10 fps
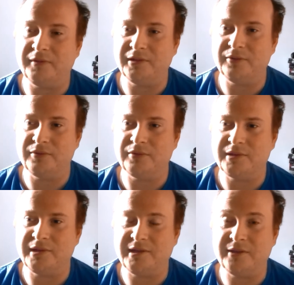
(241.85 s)
à la fin
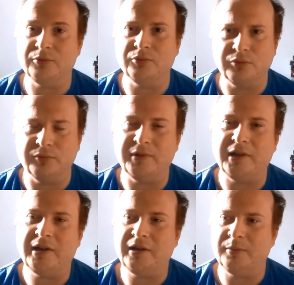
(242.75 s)
de cette saison donc on
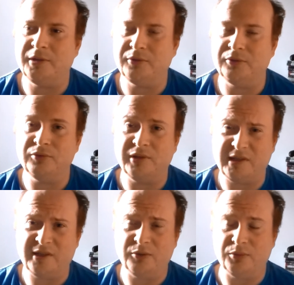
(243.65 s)
verra bien entendu à
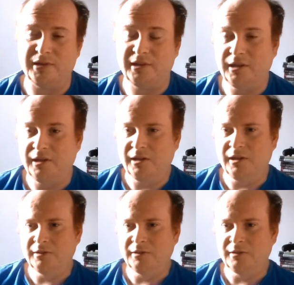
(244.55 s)
la saison 8